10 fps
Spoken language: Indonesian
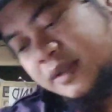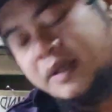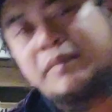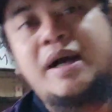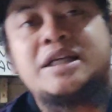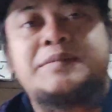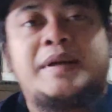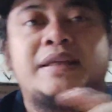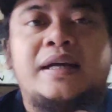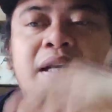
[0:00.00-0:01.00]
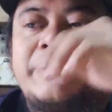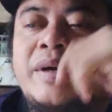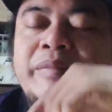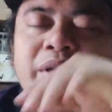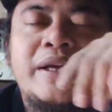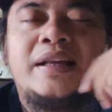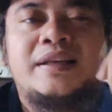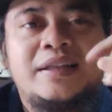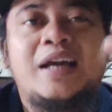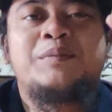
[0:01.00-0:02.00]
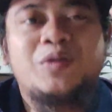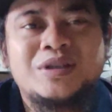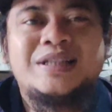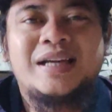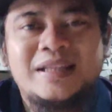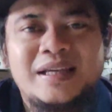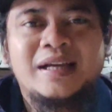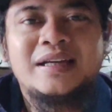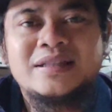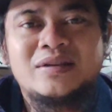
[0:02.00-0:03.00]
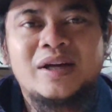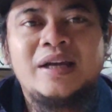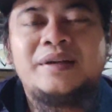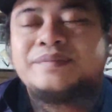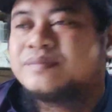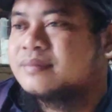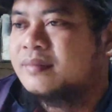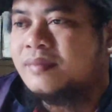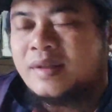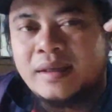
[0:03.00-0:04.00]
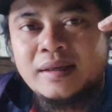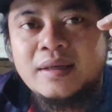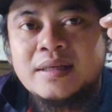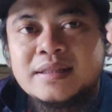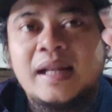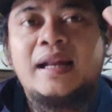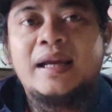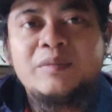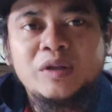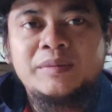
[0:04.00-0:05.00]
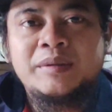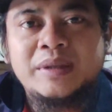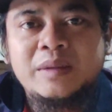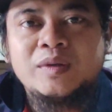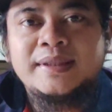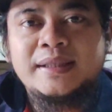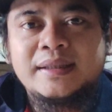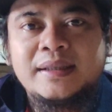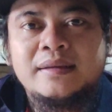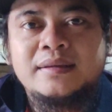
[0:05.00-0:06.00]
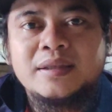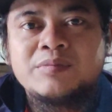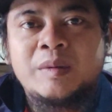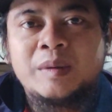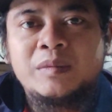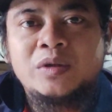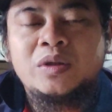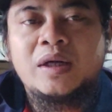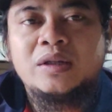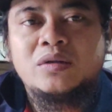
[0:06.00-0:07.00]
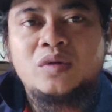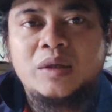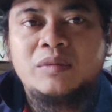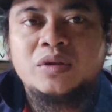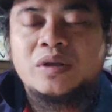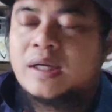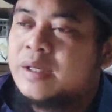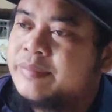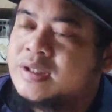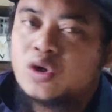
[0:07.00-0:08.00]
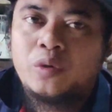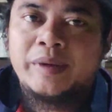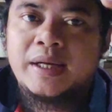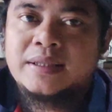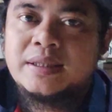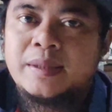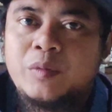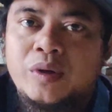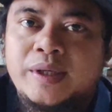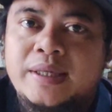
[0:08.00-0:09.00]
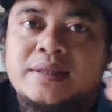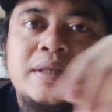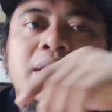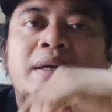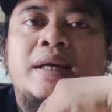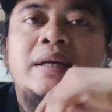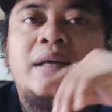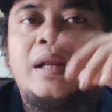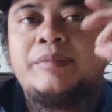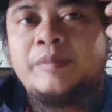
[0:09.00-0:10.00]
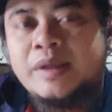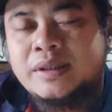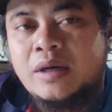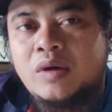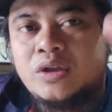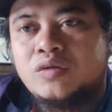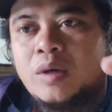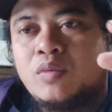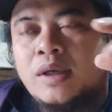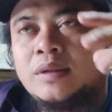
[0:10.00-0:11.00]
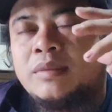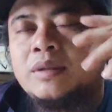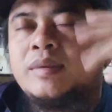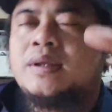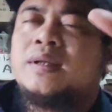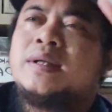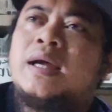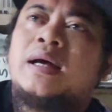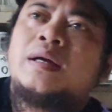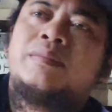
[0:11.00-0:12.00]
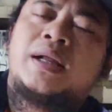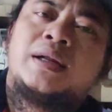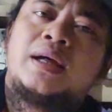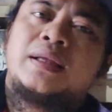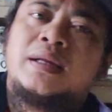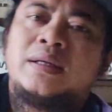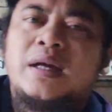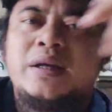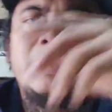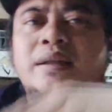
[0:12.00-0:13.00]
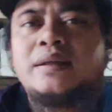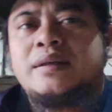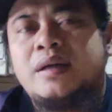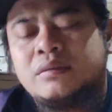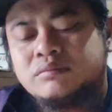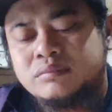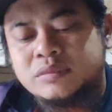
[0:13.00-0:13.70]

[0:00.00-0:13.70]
ngebahas panjang lebar mendingan kita unboxing aja ya guys oke sekali lagi buat teman-teman yang mau tanya-tanya tentang spare part motor atau keluhan motor kalian bisa komen aja di bawah ini guys dan pemberitahuan juga buat teman-teman yang kemarin nanya-nanyain katanya